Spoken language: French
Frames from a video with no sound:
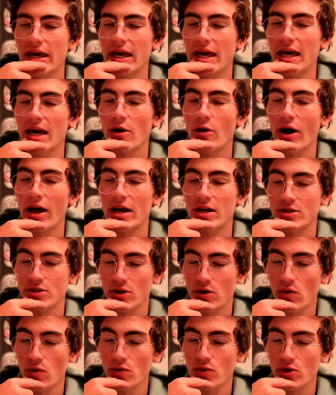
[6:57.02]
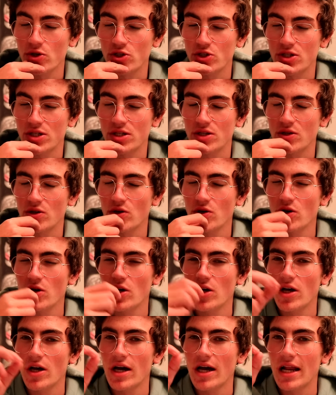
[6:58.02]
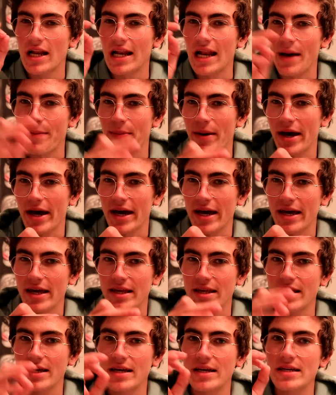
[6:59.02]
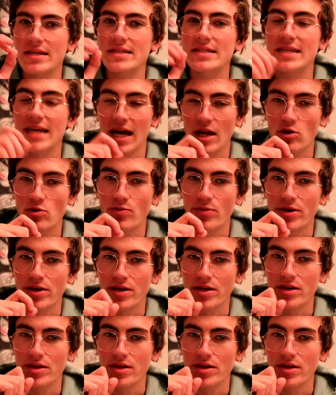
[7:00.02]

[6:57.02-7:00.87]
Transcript: Et à la seconde que je dis ça, l'appareil s'est allumé.